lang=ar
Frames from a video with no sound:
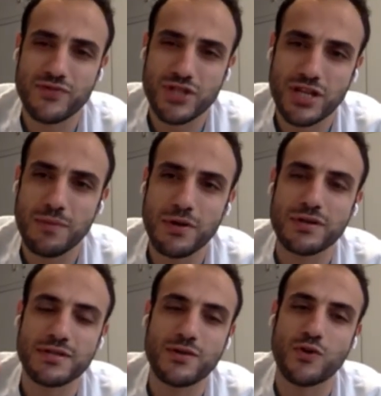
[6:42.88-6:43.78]
الشيء اللي
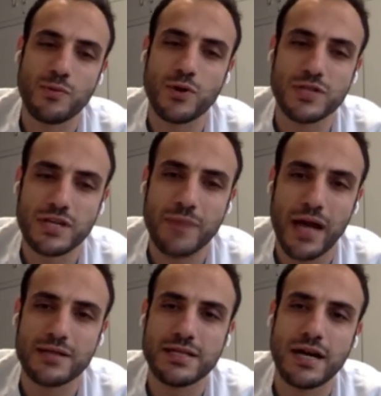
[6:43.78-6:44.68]
بخص الروبوتك
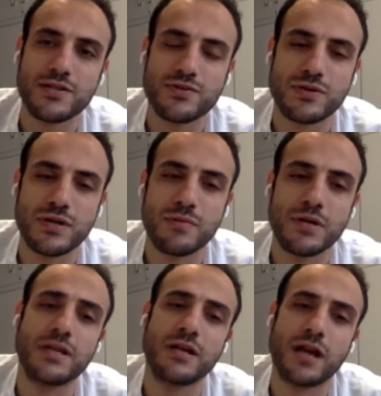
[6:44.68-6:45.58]
بحد ذاته
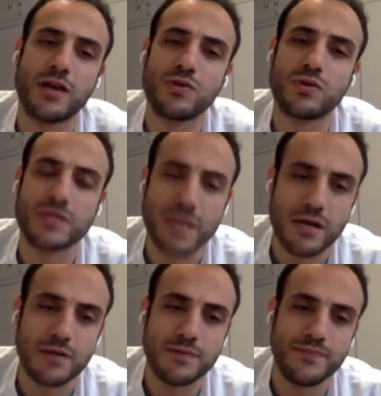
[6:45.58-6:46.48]
المرضى اللي عندهم زرع